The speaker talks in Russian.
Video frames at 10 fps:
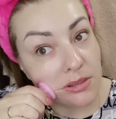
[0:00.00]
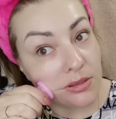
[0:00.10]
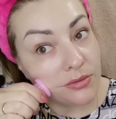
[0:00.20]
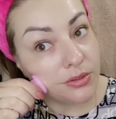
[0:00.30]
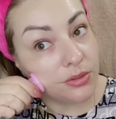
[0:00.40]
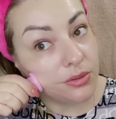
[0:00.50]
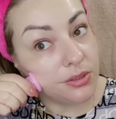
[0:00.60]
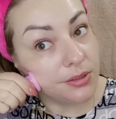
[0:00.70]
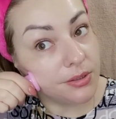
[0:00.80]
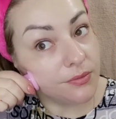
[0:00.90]
Все
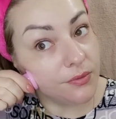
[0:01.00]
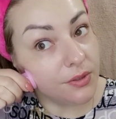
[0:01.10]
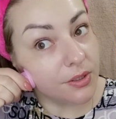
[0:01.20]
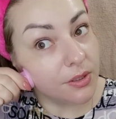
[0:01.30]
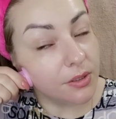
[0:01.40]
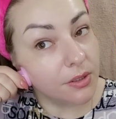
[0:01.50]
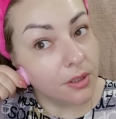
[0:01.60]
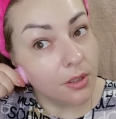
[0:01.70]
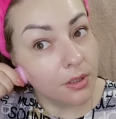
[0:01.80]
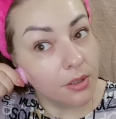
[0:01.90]
делаем вверх.
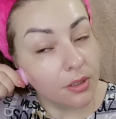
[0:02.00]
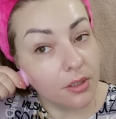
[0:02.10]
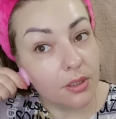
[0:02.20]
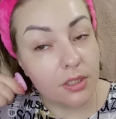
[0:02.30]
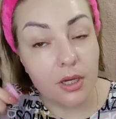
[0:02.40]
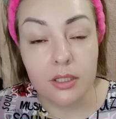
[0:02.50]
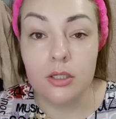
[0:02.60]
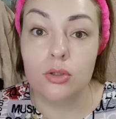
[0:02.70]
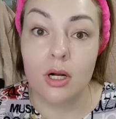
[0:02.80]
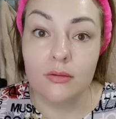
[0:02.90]
Никаких
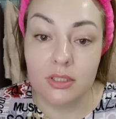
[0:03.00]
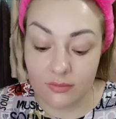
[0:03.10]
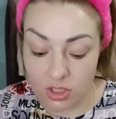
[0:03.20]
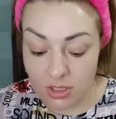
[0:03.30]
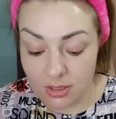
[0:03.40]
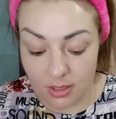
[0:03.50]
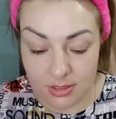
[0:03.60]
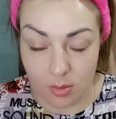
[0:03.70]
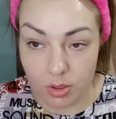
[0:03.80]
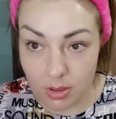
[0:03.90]
круговых движений на лице
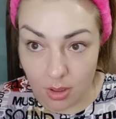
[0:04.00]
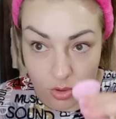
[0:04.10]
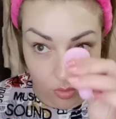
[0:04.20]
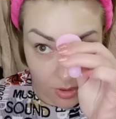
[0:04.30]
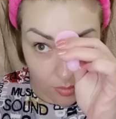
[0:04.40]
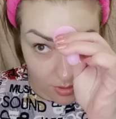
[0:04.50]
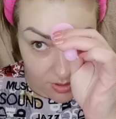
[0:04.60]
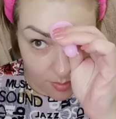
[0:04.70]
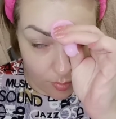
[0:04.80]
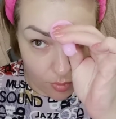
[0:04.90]
быть не должно. Они у нас с
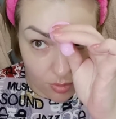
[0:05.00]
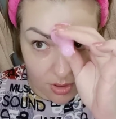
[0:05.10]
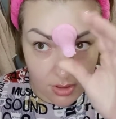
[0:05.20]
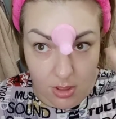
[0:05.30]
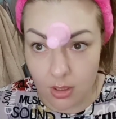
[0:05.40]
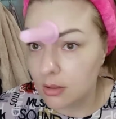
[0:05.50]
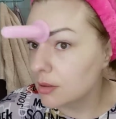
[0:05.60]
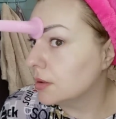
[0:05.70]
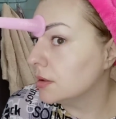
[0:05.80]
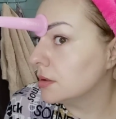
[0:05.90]
вами будут на теле.
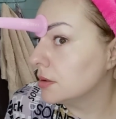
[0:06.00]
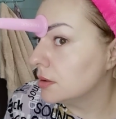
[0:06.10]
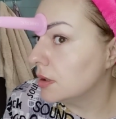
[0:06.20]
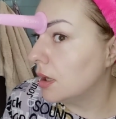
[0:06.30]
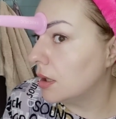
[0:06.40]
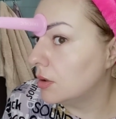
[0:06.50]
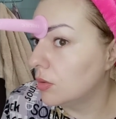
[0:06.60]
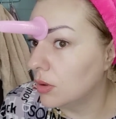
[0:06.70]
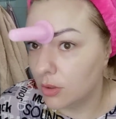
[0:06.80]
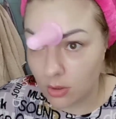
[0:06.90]

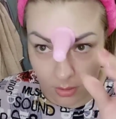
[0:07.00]
Огонь.